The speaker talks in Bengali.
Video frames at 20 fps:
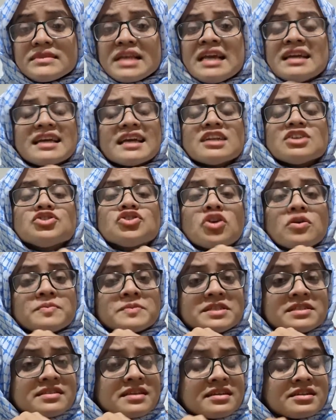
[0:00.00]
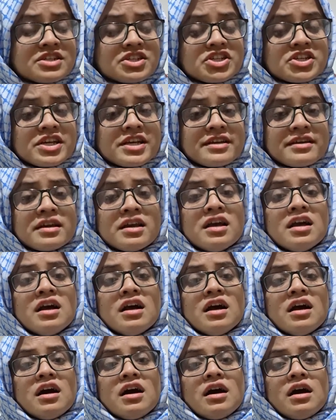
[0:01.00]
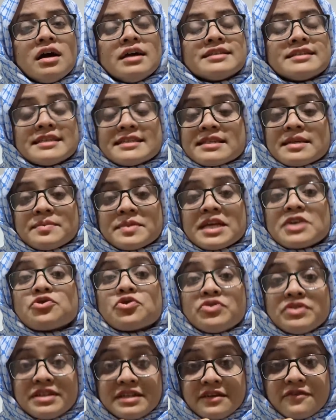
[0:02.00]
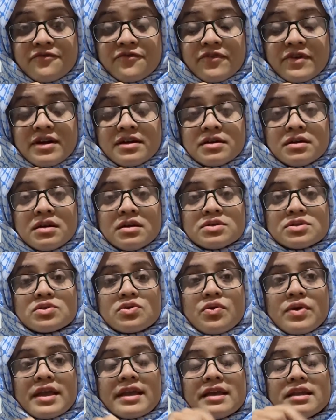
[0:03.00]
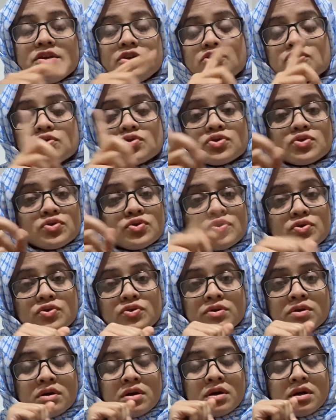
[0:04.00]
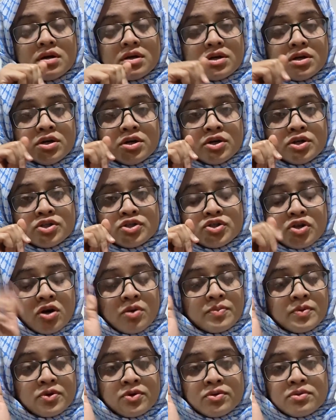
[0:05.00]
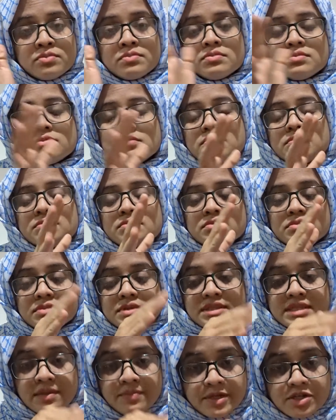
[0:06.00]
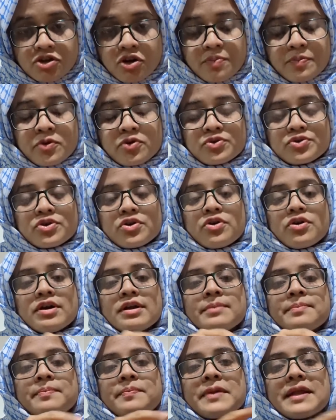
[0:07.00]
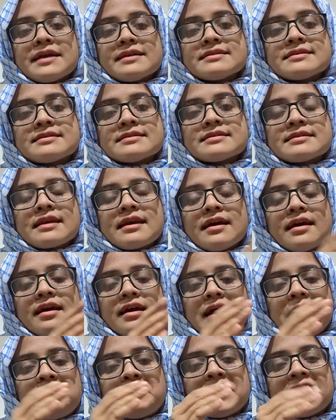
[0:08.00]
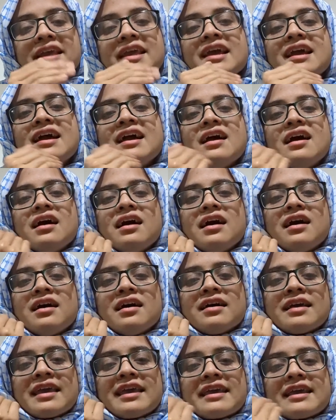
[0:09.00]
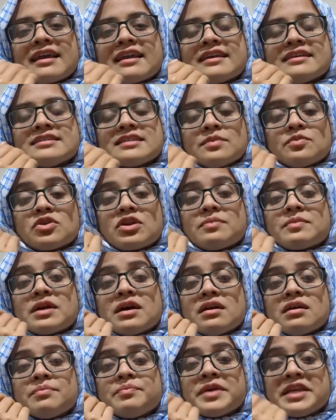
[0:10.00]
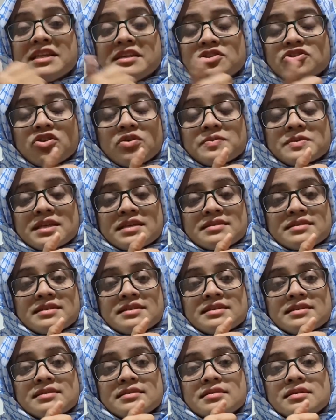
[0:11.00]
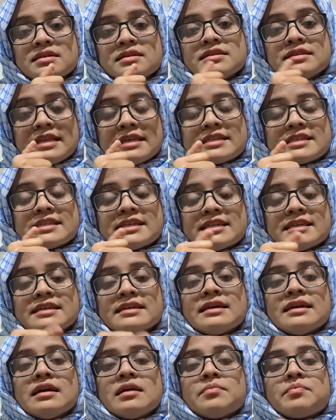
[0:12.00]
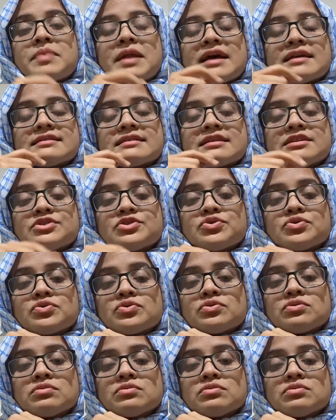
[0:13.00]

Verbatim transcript: এখানে জব সার্চিং সিস্টেমটা একটু ডিফারেন্ট সো এখানে ডোর টু ডোর জবও সিবি ড্রপ করতে হয় প্লাস আপনি এখানে যেমন আমরা বিডি জবস আছে দেশে প্লাস কিছু